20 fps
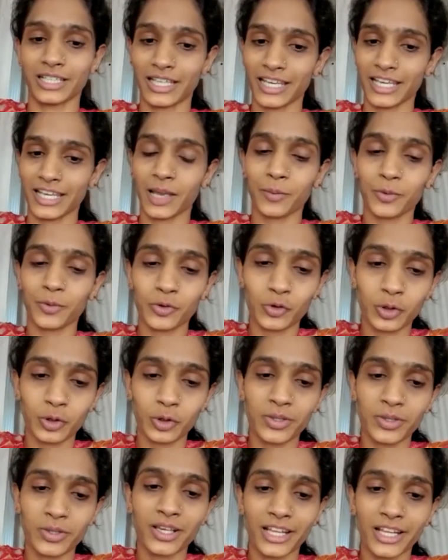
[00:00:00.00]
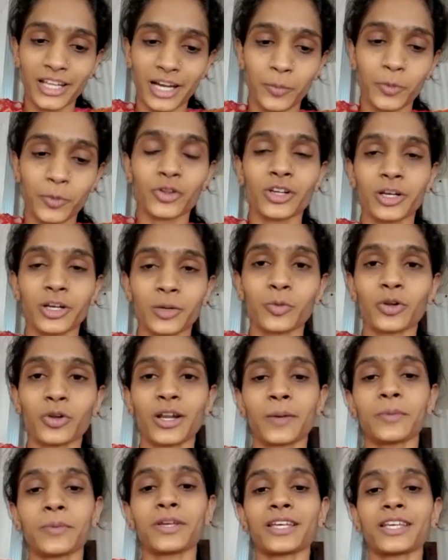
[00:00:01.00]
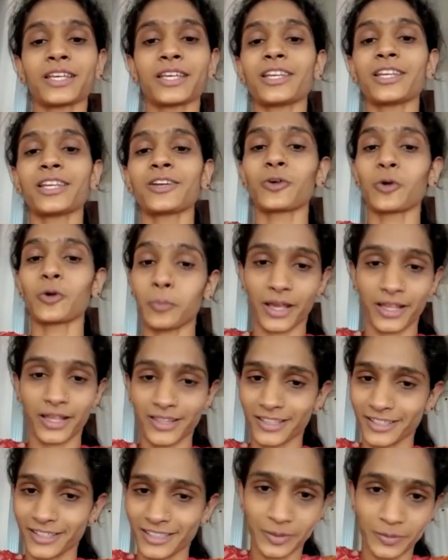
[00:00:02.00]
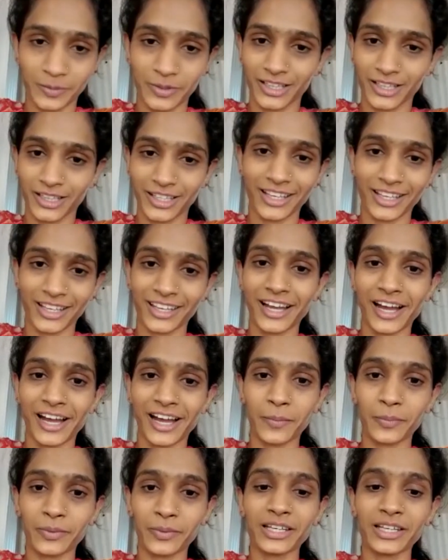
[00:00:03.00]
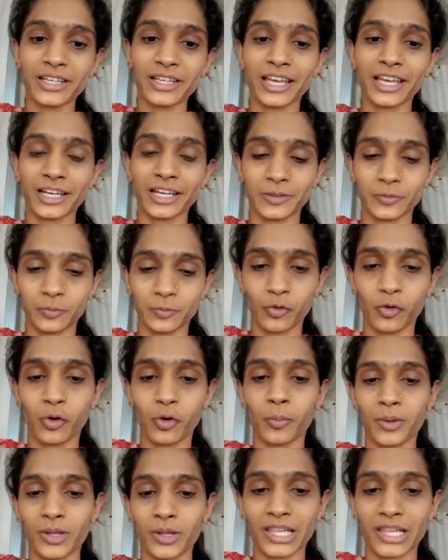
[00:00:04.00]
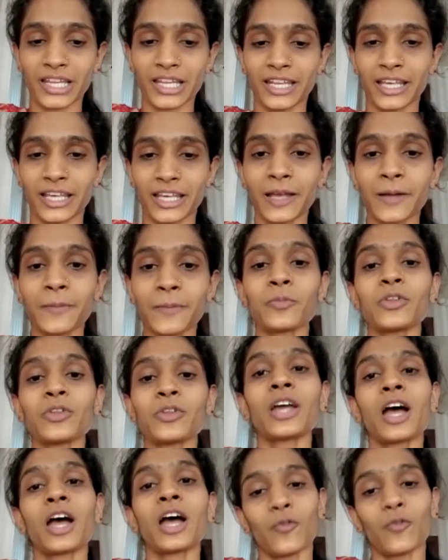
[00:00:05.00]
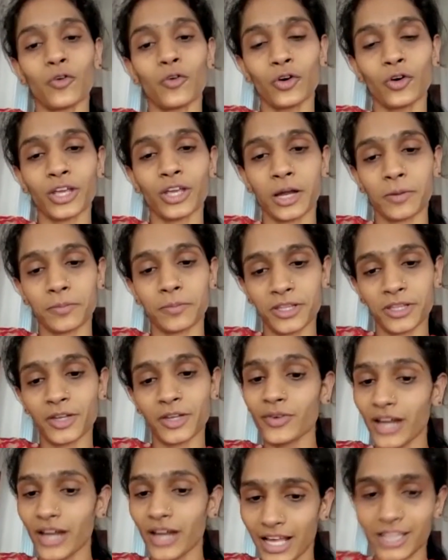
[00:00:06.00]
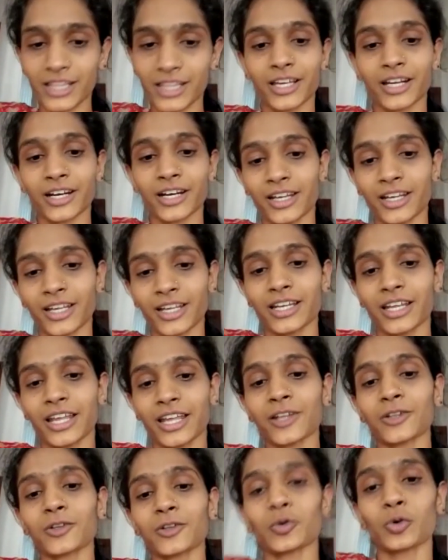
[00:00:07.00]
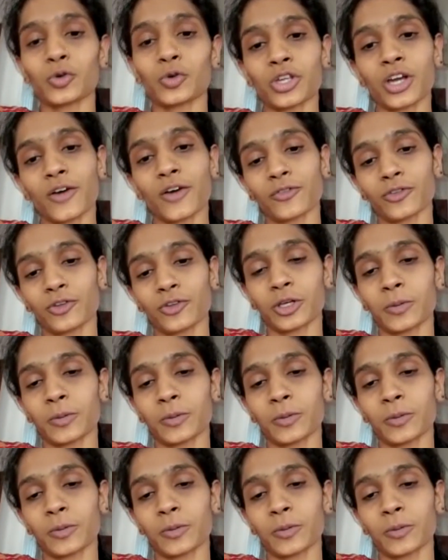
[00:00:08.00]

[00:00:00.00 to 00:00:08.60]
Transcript: एक एपिसोड में रेमो सर ने बोला भी कि इनको पैसे नहीं मिलते हैं यहाँ पे एक परफॉर्मेंस देने के वो यहाँ पे सिर्फ डांस करने के लिए तो कुछ हफ्तों